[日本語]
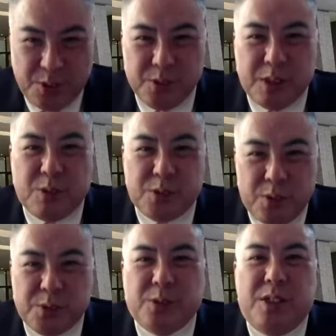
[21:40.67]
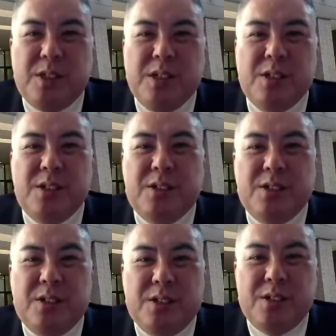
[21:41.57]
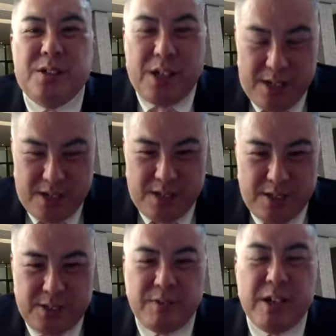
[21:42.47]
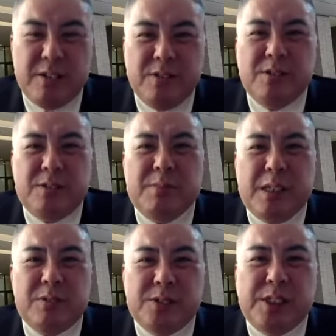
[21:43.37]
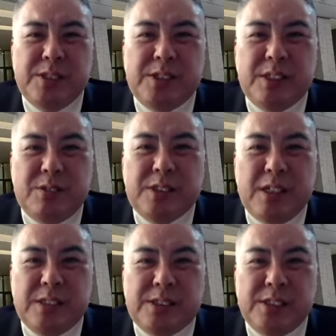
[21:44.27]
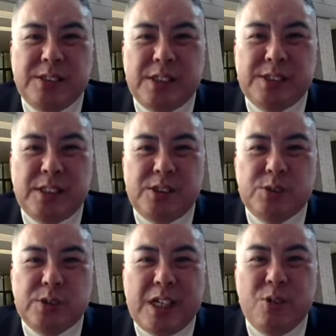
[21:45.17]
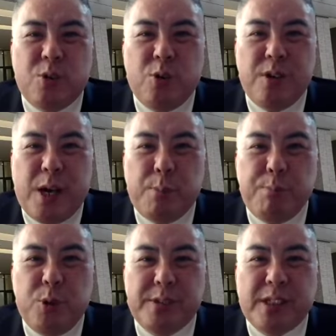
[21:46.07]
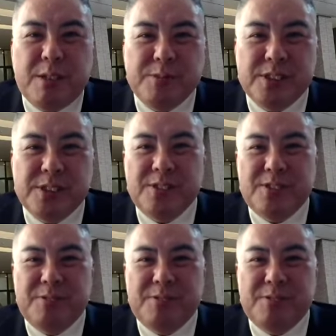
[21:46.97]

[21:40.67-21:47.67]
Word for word: ということは、その通り。わかんないけど。はい。いわゆる、あの、戦前の大、戦前戦中の大本営発表みたいなもんですよ。